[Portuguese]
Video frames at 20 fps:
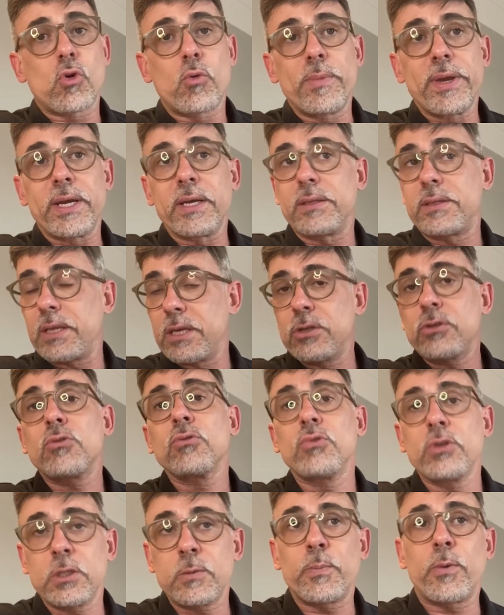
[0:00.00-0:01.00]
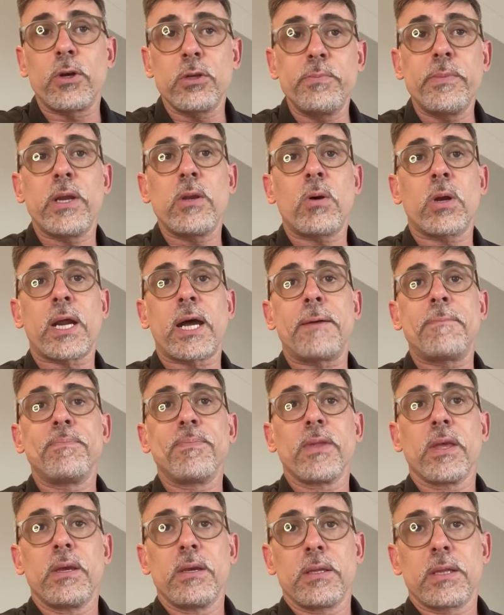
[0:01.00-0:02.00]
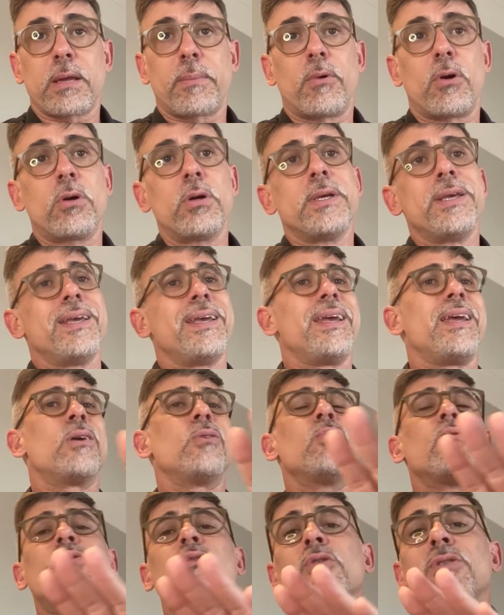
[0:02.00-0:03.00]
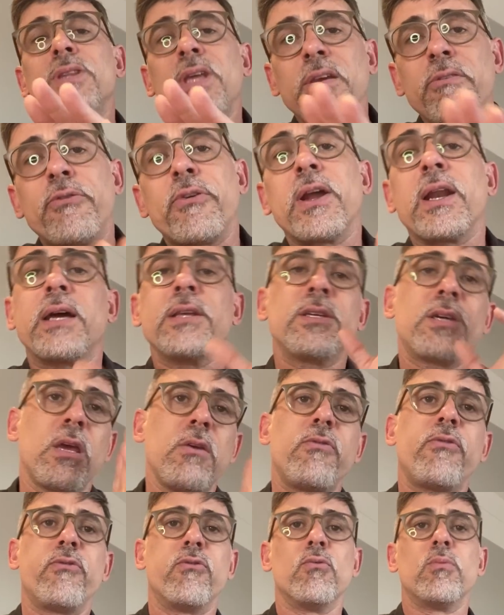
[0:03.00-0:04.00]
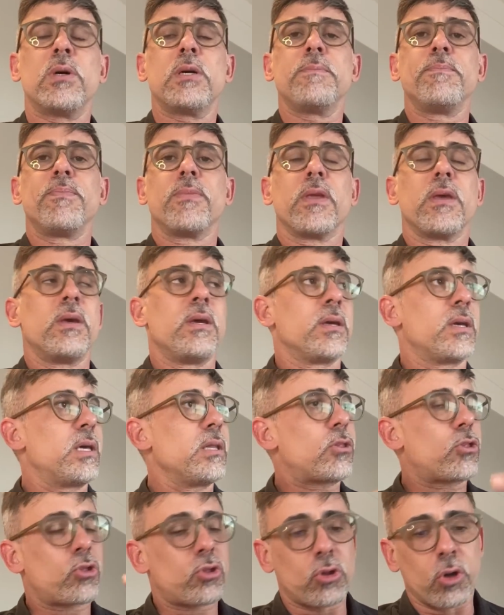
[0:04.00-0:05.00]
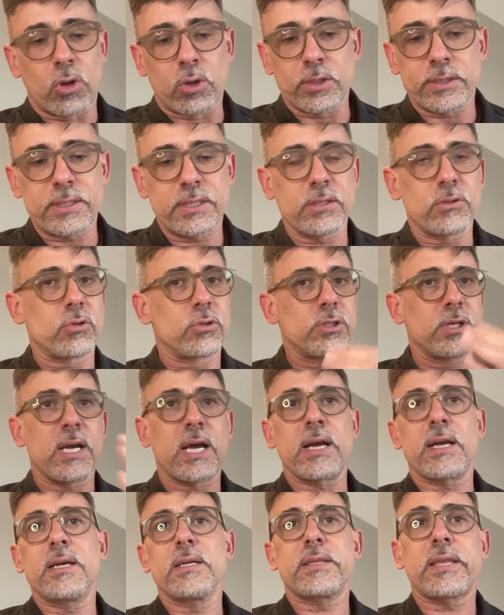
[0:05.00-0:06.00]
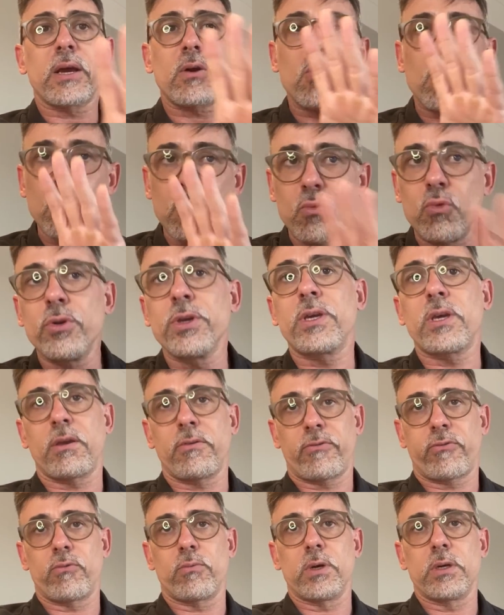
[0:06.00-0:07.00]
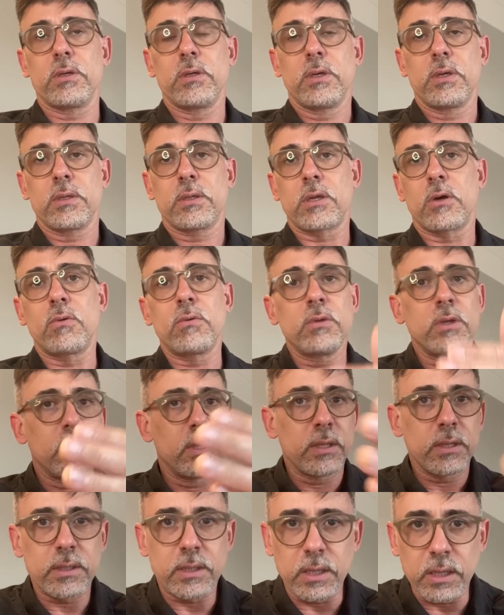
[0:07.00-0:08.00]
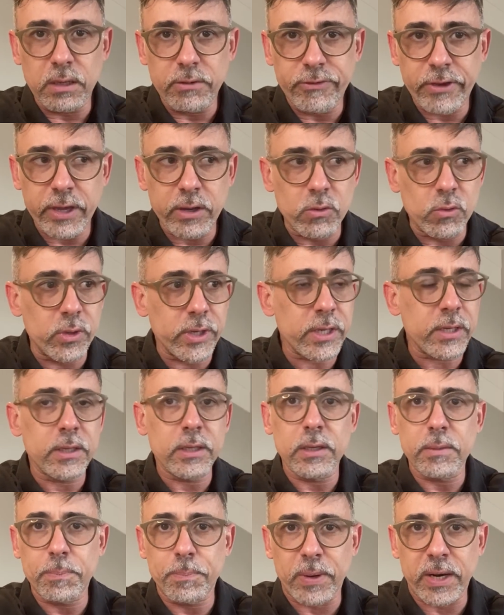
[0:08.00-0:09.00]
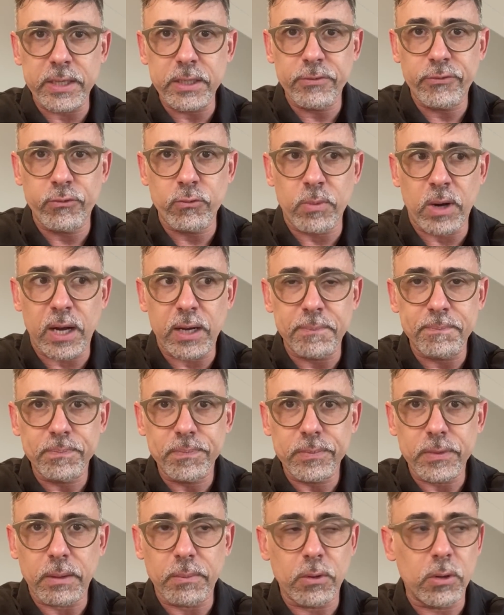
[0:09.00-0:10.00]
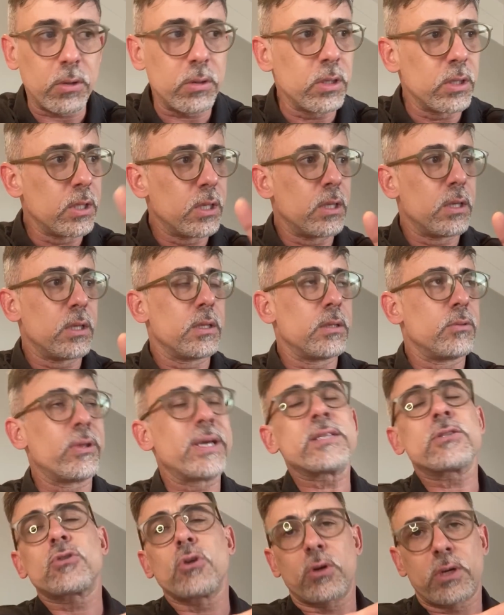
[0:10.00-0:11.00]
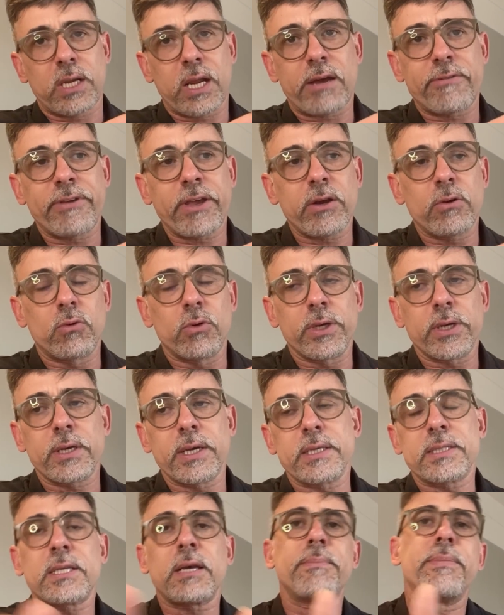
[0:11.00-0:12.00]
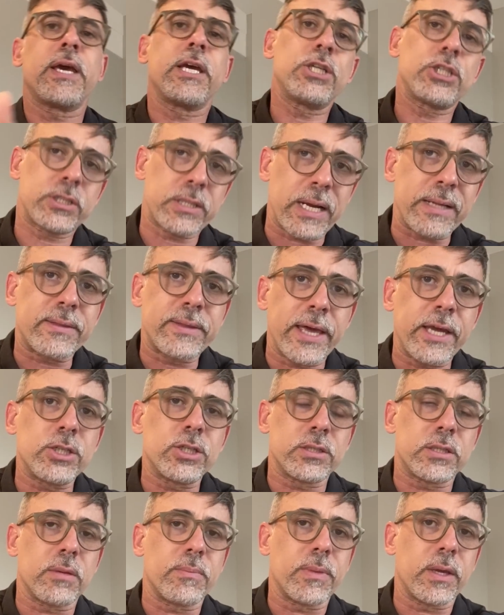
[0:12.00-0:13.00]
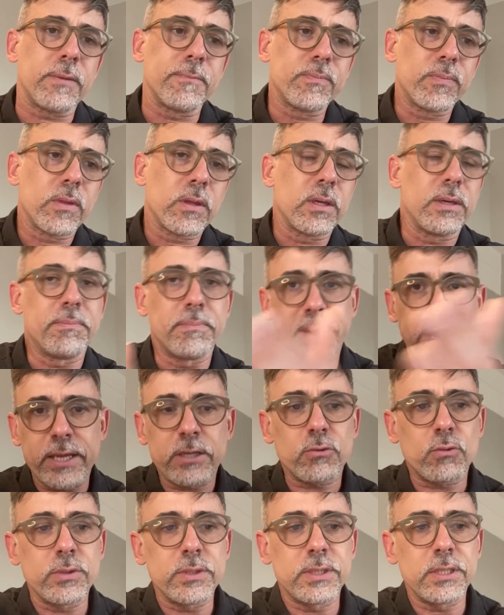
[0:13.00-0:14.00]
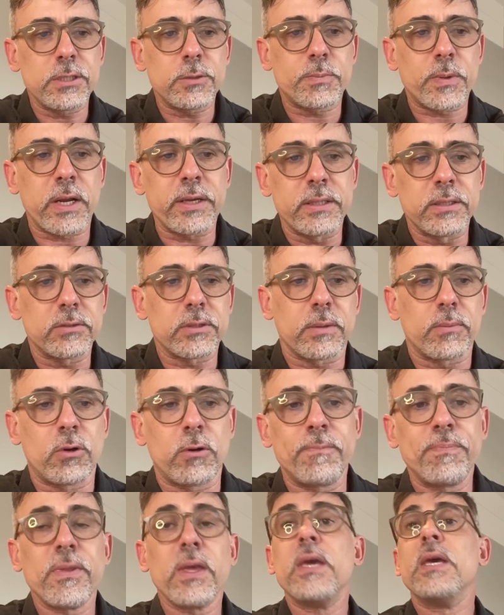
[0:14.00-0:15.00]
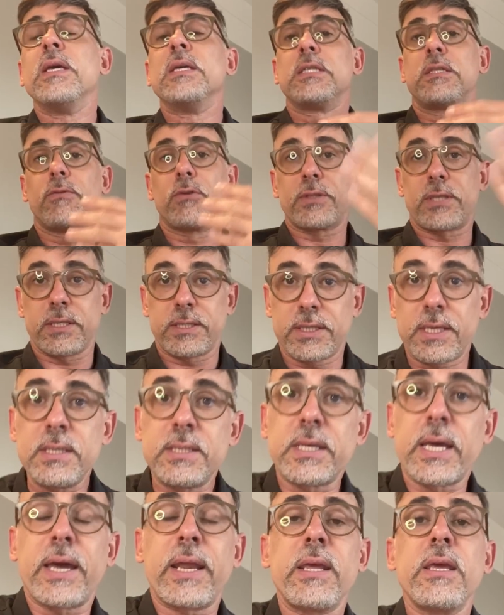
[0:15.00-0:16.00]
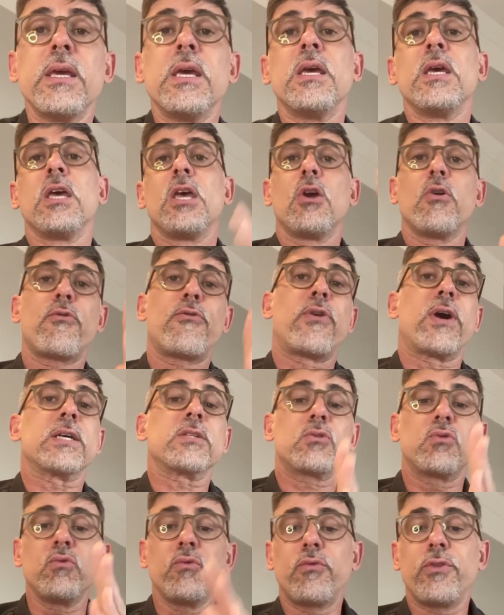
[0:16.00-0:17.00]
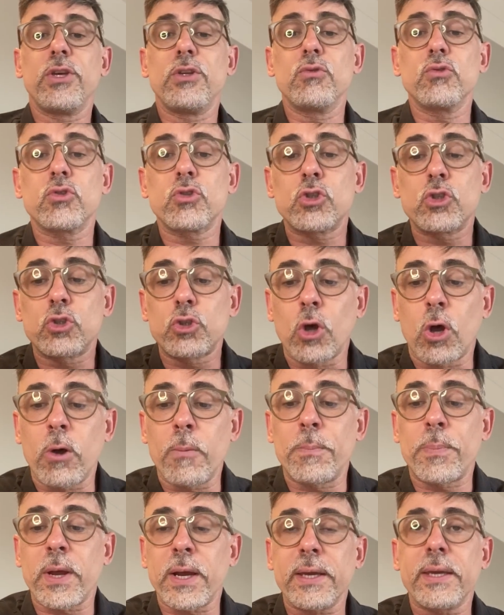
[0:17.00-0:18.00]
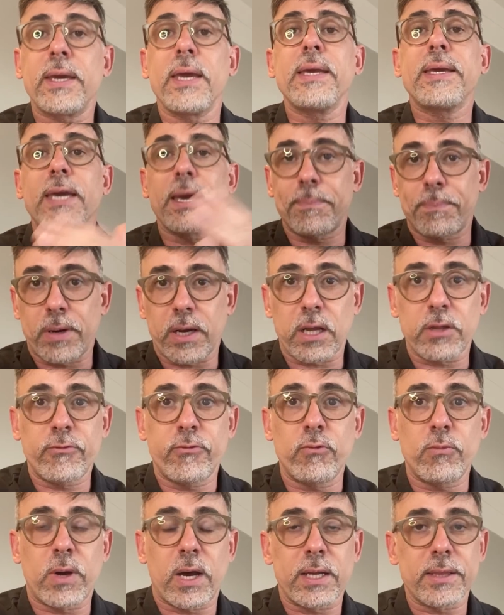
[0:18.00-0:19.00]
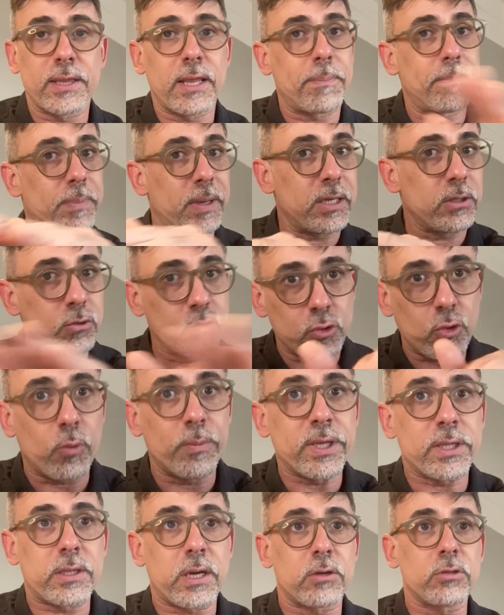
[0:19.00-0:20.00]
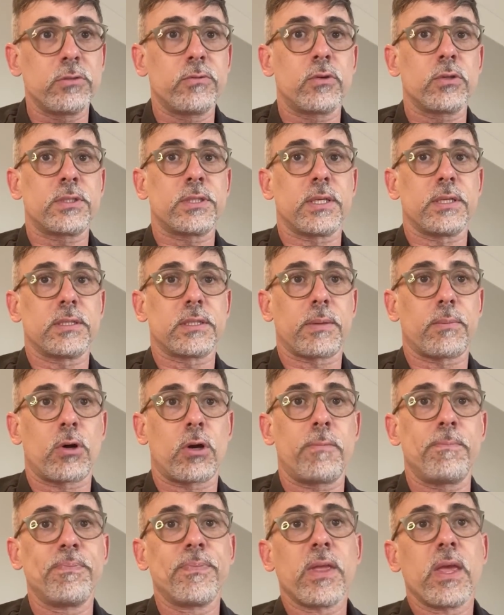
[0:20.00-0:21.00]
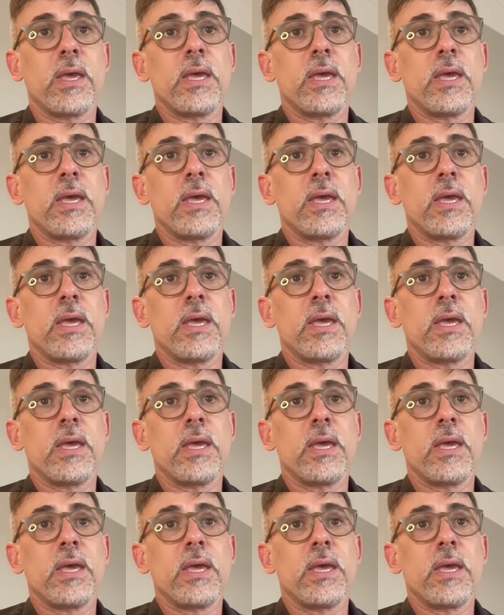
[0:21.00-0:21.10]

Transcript: com ômega 3, tudo isso pode melhorar, tá bom? Eu não vou nem falar de quem fuma, que tosse, dor de garganta é comum em quem fuma. Então, crie vergonha e pare de fumar, tá bom? Não é só criar vergonha, é saber a estratégia também. Médico existe para isso, tá bom? Se vocês quiserem, eu faço um vídeo só para quem quer parar de fumar. Depende dos comentários de vocês, tá bom?